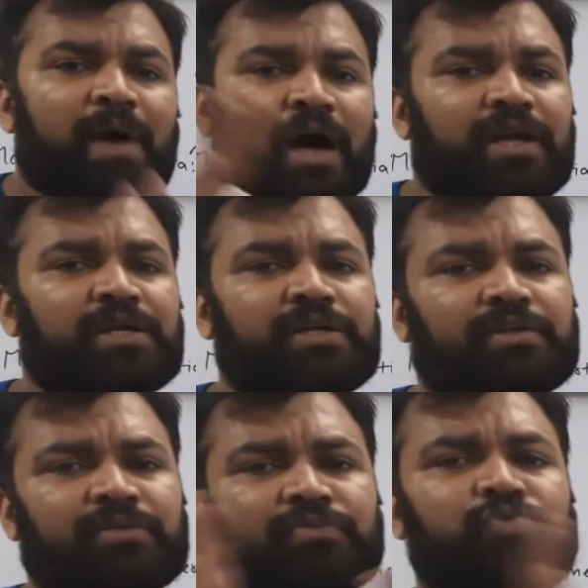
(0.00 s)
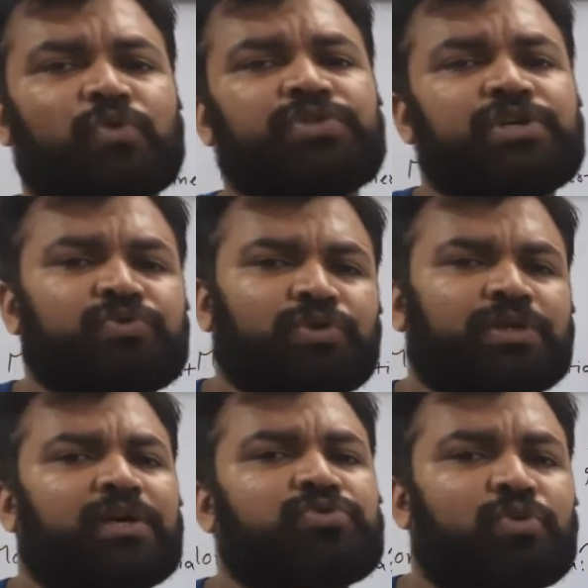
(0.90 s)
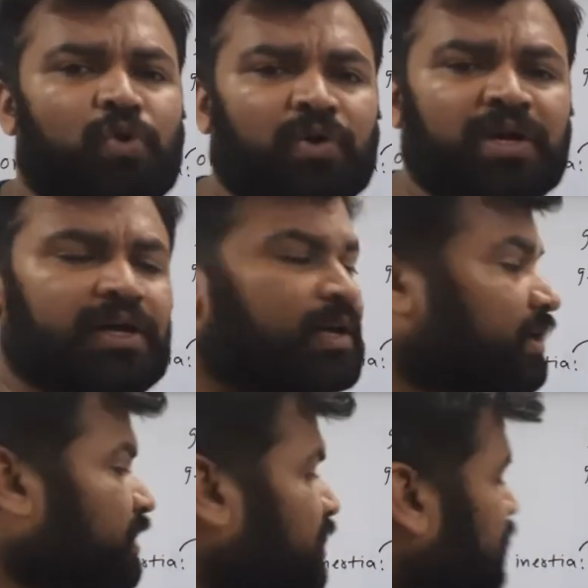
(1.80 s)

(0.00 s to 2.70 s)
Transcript: बाहरी फोर्स की जरूरत है उसको रोकने के लिए